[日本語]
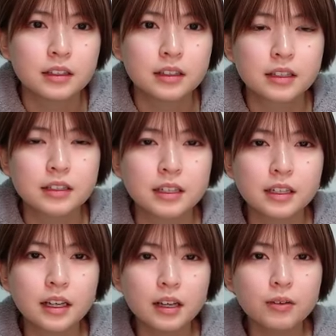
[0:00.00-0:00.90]
なんか
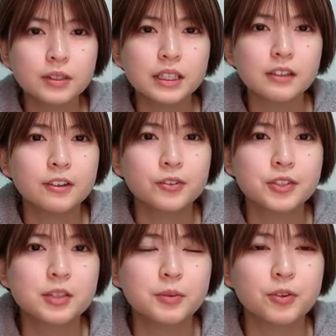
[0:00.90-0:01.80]
セカオだけはどう
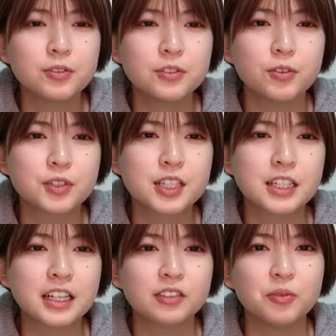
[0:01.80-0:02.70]
してもロング欲しい
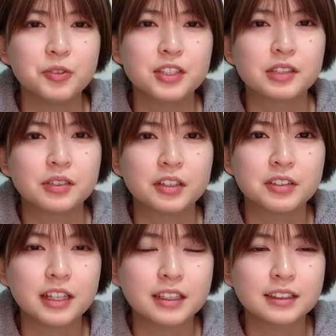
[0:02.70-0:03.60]
なって思っちゃうんだよ
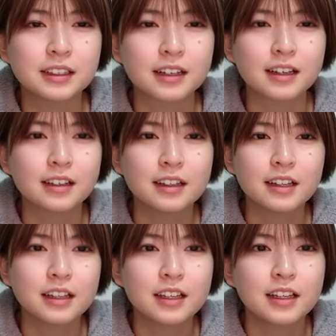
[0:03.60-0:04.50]
ななんか
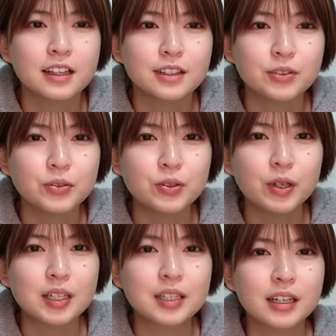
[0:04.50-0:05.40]
そうゆ
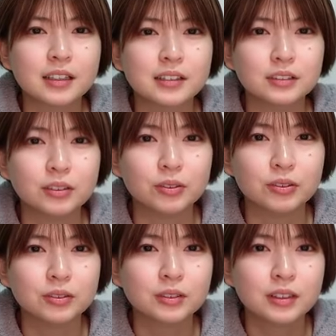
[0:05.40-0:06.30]
かさん
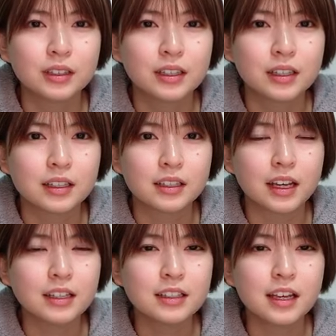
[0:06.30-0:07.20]
の
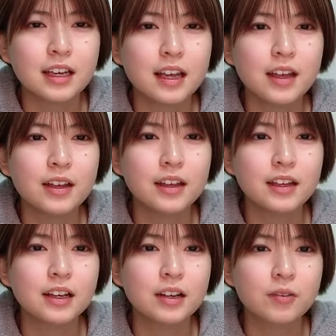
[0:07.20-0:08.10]
幻
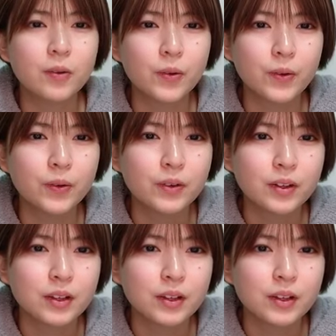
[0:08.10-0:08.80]
影を